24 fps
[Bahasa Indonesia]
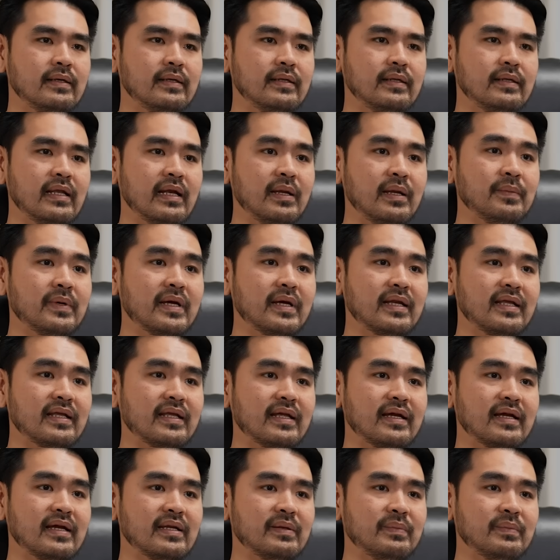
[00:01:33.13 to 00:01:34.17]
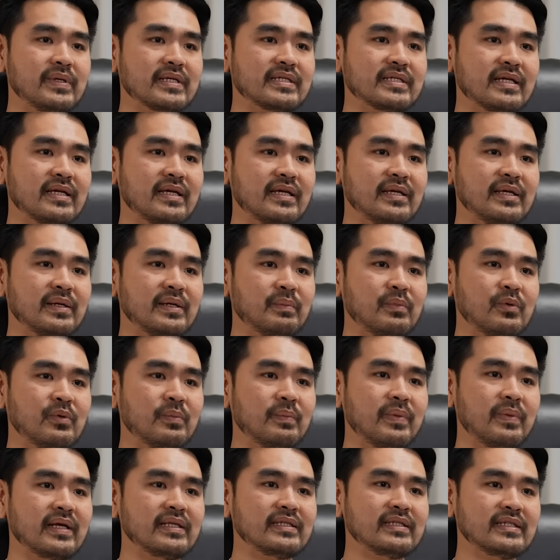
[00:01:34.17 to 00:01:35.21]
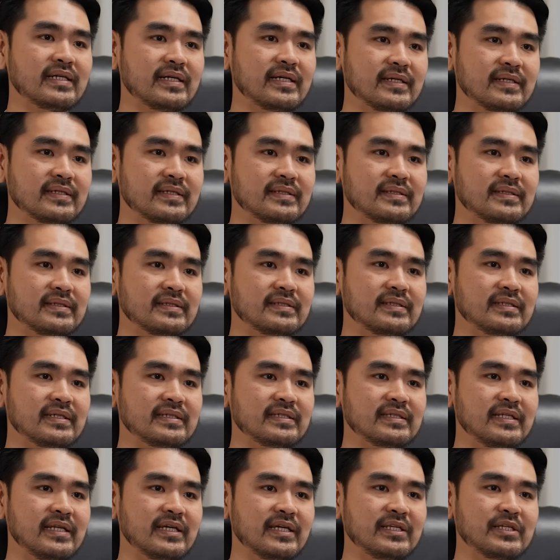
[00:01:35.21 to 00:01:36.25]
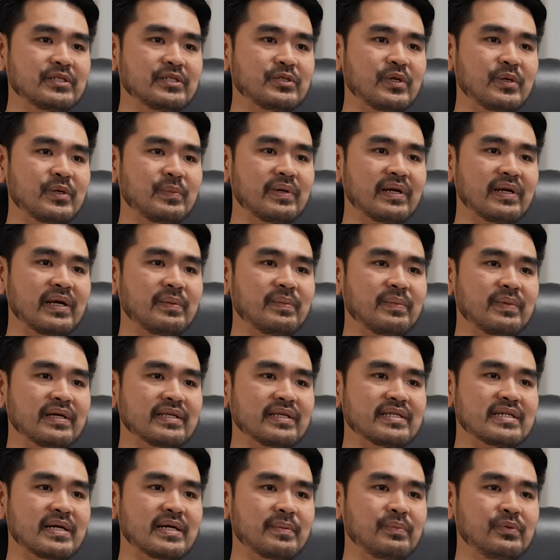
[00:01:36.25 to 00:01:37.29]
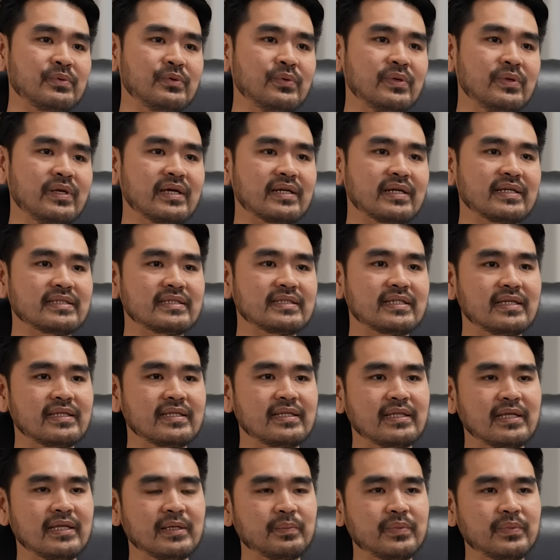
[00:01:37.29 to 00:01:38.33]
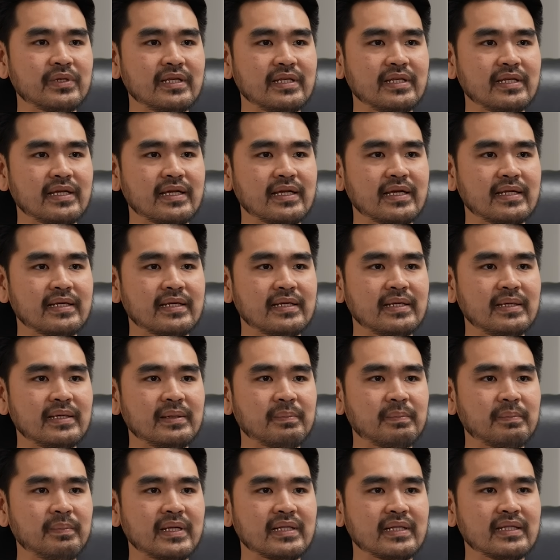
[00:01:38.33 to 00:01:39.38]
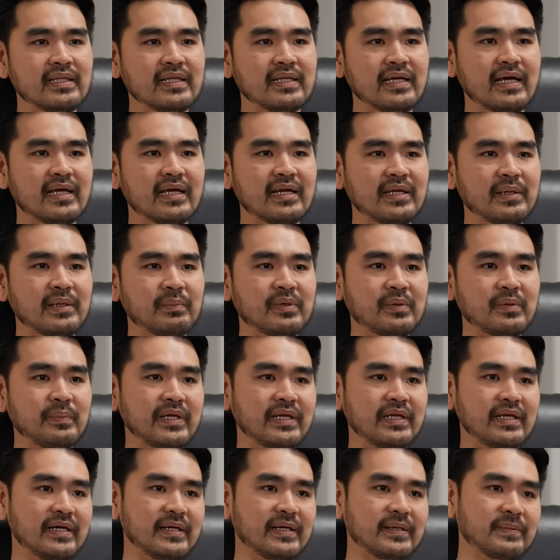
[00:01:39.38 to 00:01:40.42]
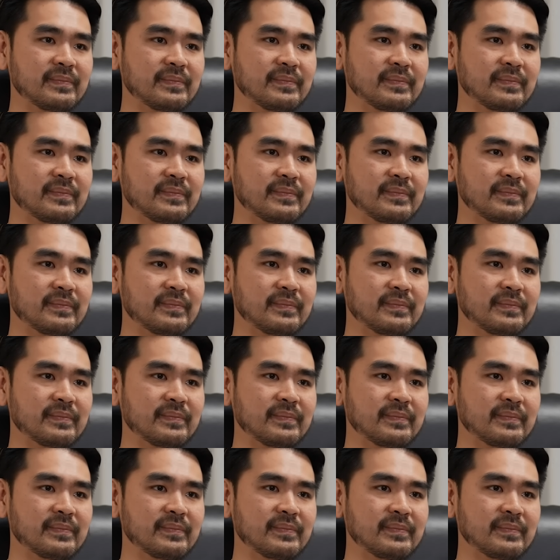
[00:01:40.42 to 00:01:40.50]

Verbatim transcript: Dalam karir akademik saya yang belum panjang, saya setidaknya sudah pernah mengecap dunia riset dan pendidikan di empat negara yang berbeda.